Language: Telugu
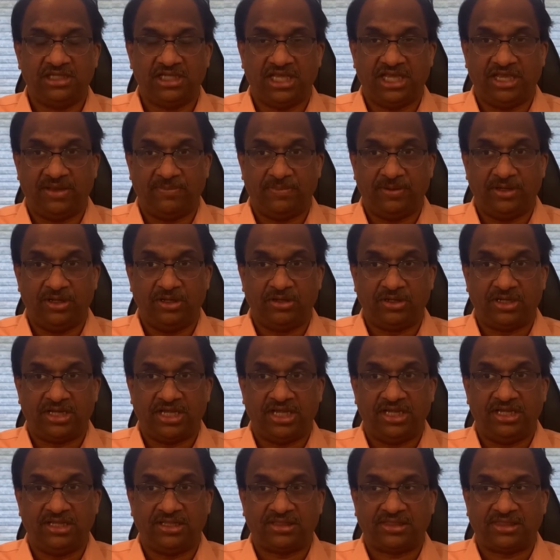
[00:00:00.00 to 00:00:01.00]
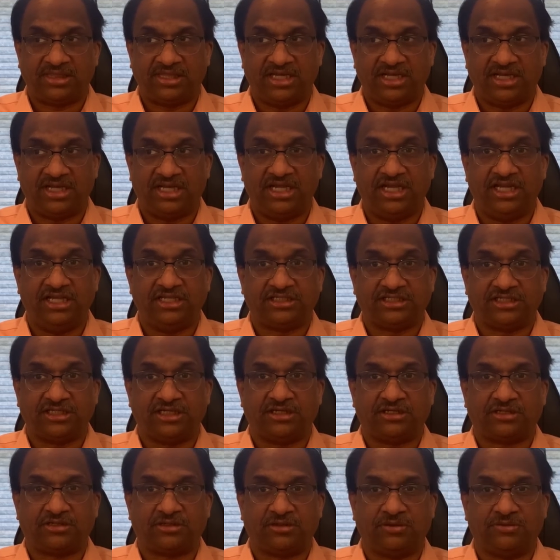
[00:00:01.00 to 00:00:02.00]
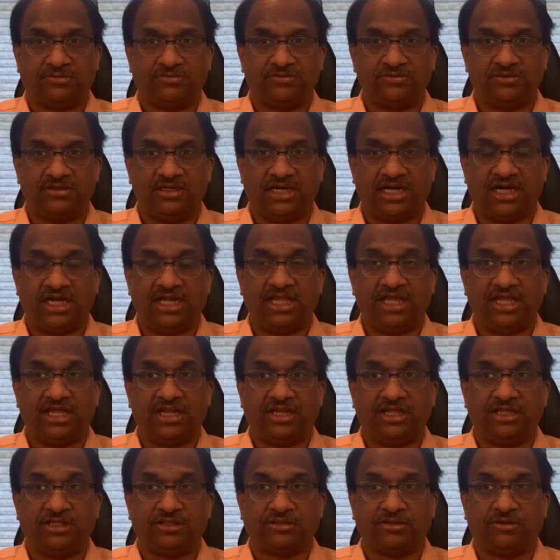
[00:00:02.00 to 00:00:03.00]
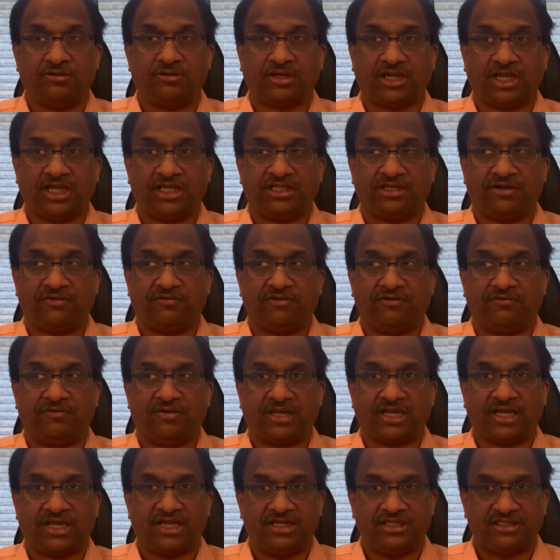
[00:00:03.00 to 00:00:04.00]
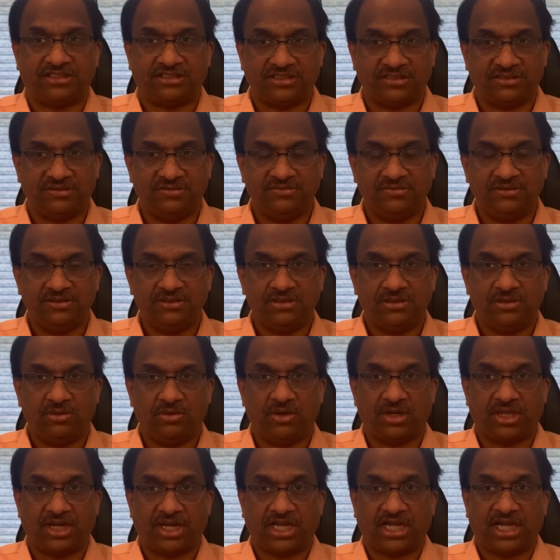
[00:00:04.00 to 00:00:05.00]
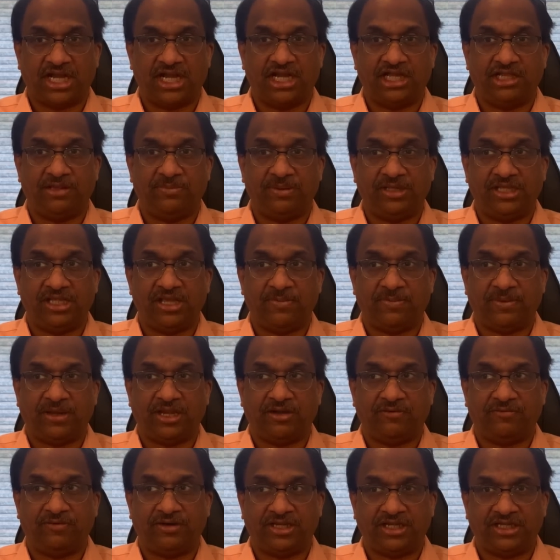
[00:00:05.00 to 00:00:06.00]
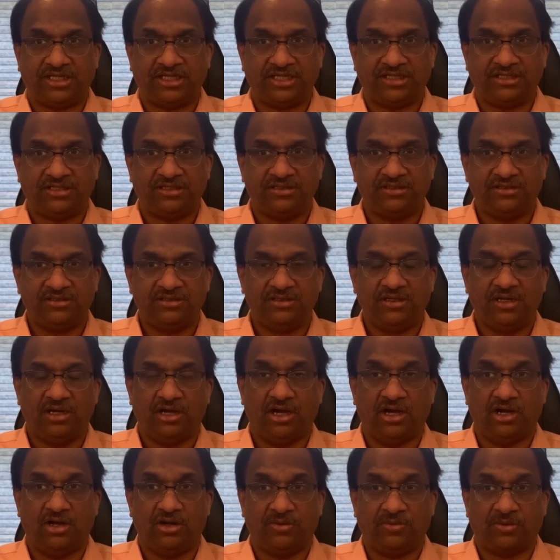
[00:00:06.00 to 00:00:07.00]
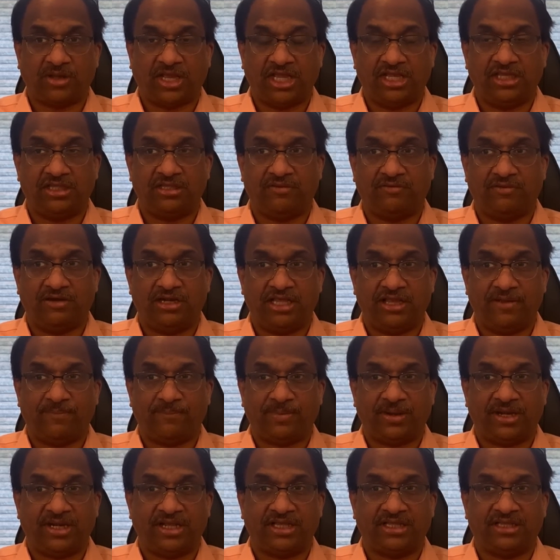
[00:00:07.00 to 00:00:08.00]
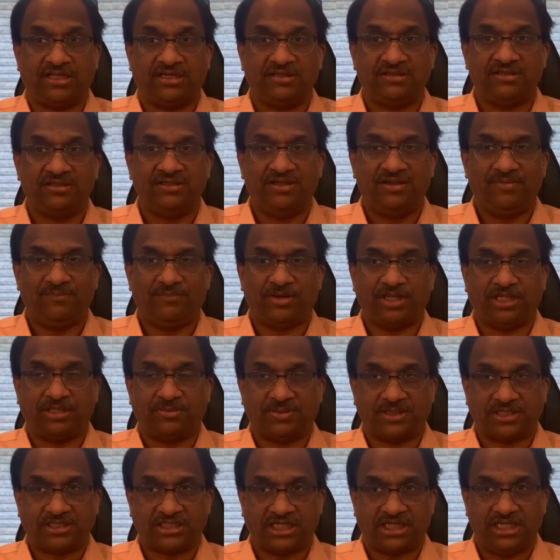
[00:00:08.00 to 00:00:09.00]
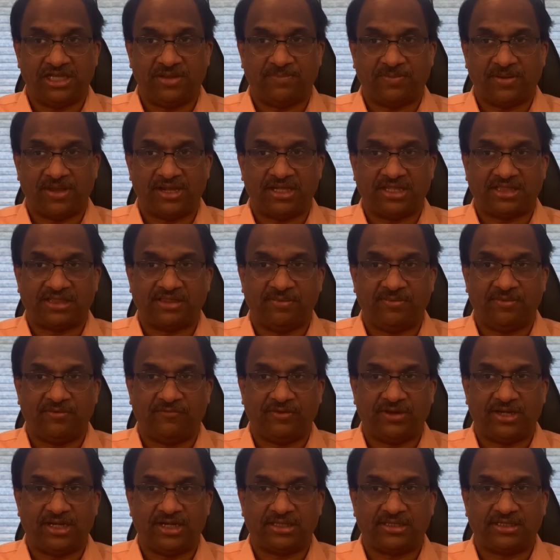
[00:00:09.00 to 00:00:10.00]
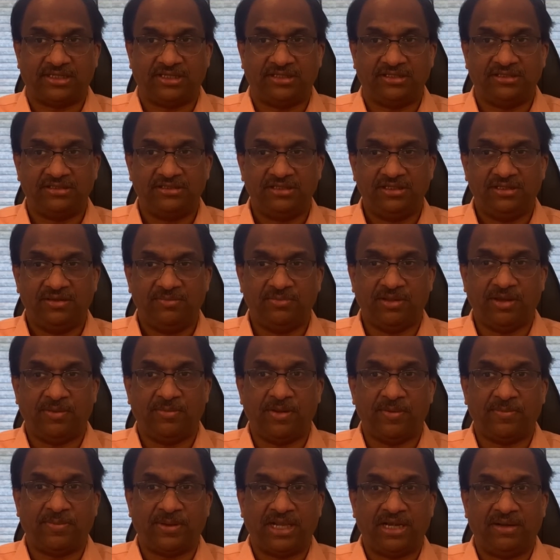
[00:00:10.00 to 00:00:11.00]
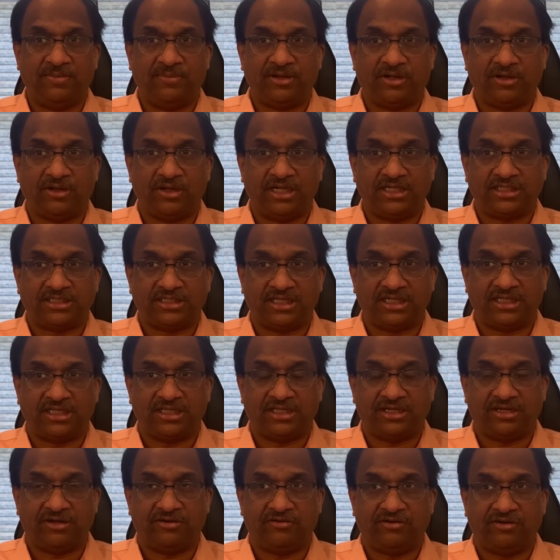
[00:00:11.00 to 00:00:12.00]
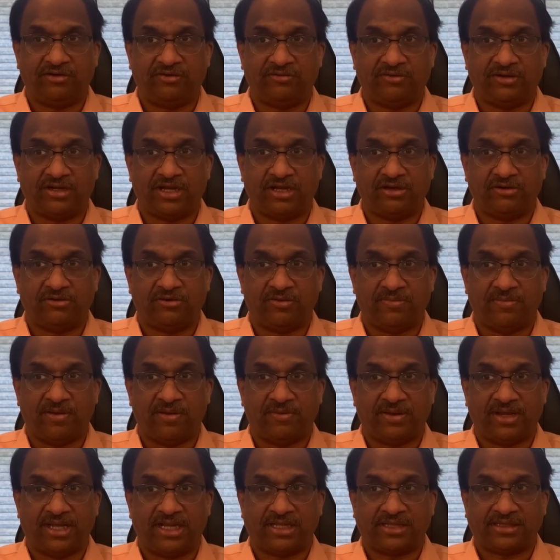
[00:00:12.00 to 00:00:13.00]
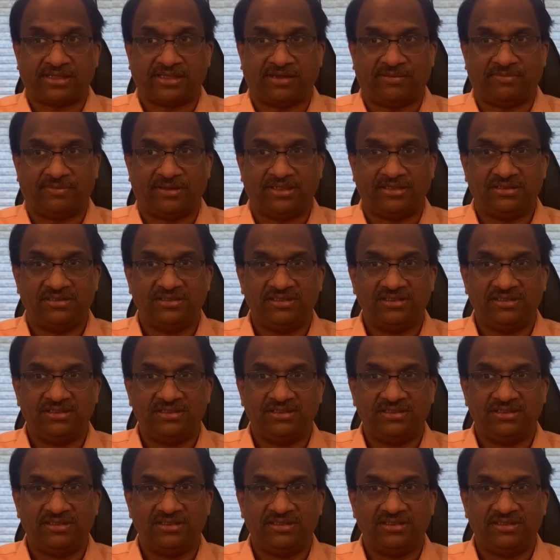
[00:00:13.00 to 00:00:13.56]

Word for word: ఈ బిల్లు గెలిస్తే గెలిచినట్లు అనే రీతిలో కేజ్రీవాల్ వ్యాఖ్యానించారు ఒక రకంగా అది బీజేపీకి అడ్వాంటేజ్ అయింది నువ్వు కేజ్రీవాల్ చెప్పాడు కదా ప్రతిపక్షాలు చెప్పాయి కదా సెమీఫైనల్స్ అని మేము పార్లమెంట్లో గెలిచాం కదా రెండు వేల ఇరవై నాలుగు కూడా మేమే గెలుస్తామా